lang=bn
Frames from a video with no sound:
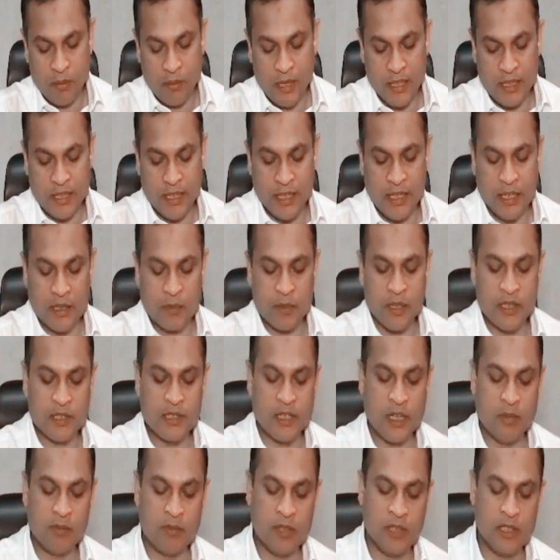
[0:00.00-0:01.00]
আপনারা মাথায় রাখবেন
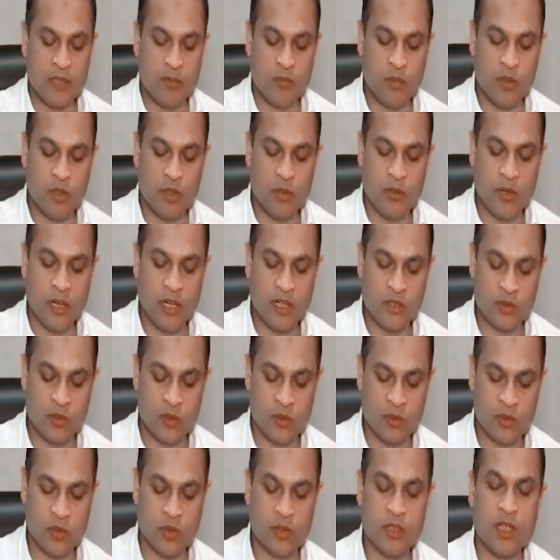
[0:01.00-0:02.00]
যে আপনাদের পরিবারের
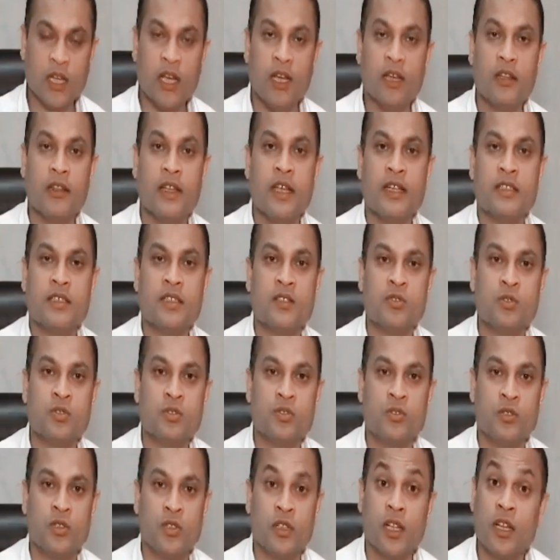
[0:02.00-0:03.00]
সুস্থতা দেশের
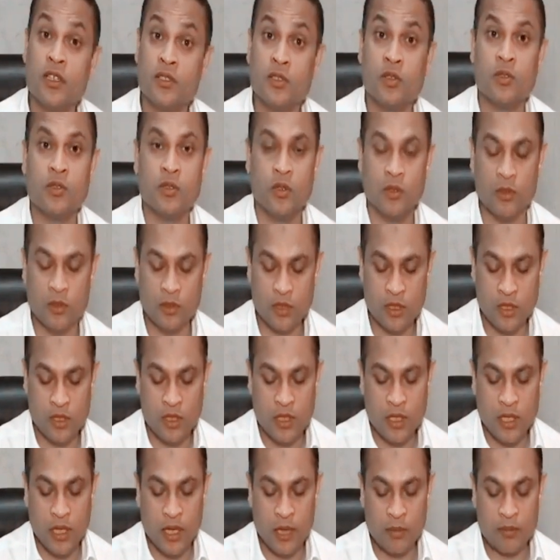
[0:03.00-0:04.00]
সুস্থতার জন্য
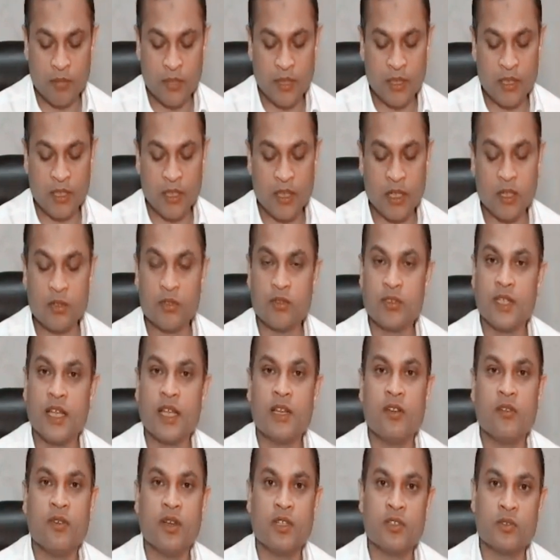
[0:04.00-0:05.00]
আপনাদেরকে একটু
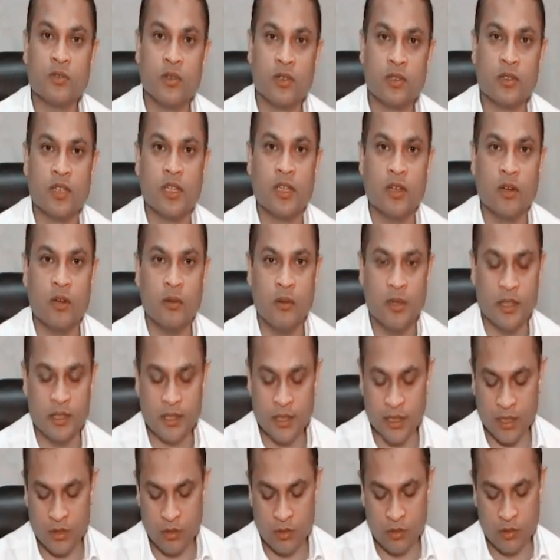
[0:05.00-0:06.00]
স্যাক্রিফাইস করতেই হবে
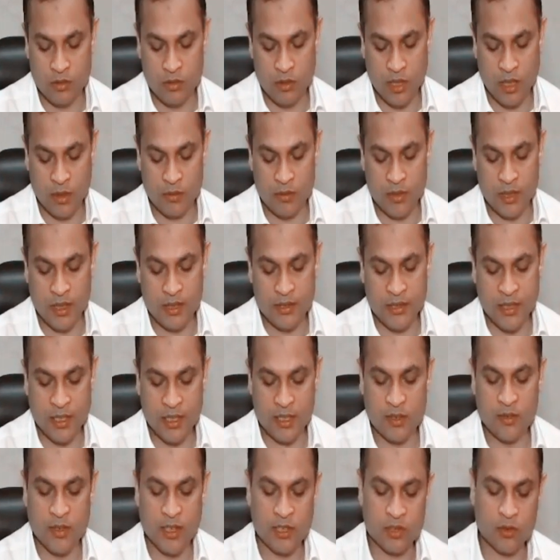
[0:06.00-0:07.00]
যেহেতু আপনারা
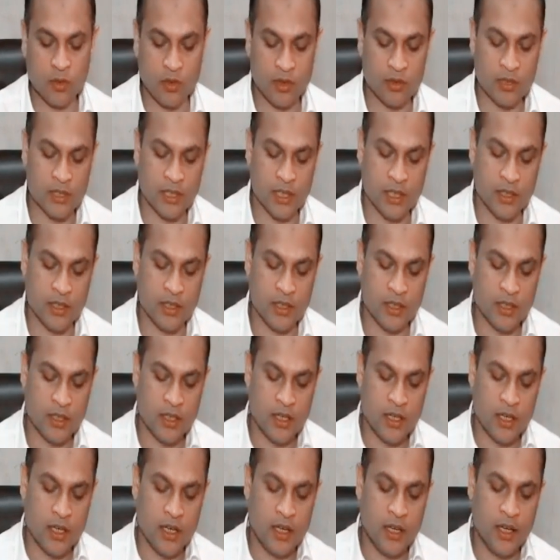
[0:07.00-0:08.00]
স্যাক্রিফাইস করছেন
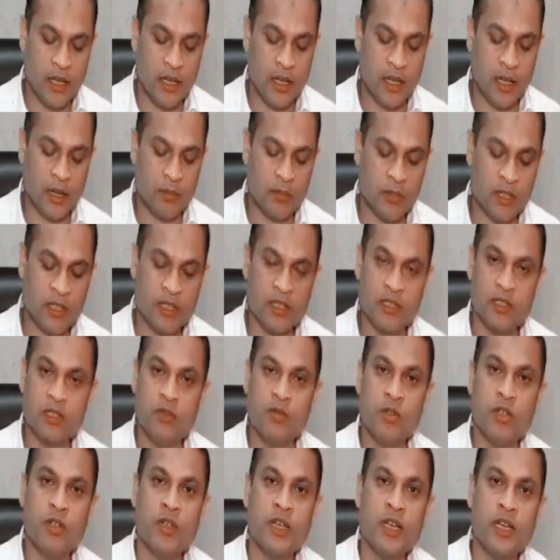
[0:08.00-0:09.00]
এই আপনাদের
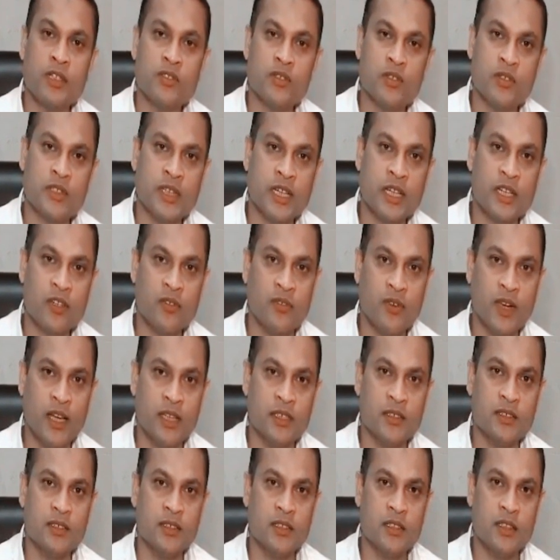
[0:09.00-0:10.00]
জীবনটাই আসলে
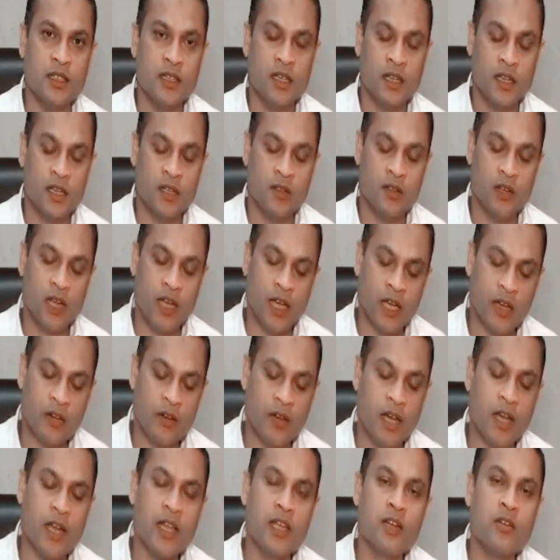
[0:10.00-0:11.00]
স্যাক্রিফাইস কিন্তু
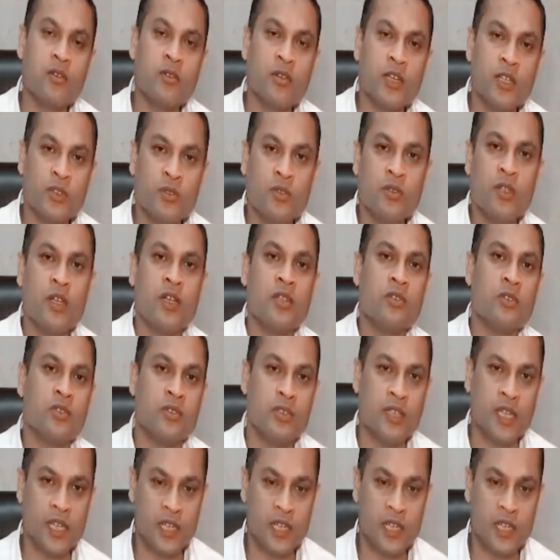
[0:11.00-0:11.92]
এখন আরেকটু কিছুদিনের জন্য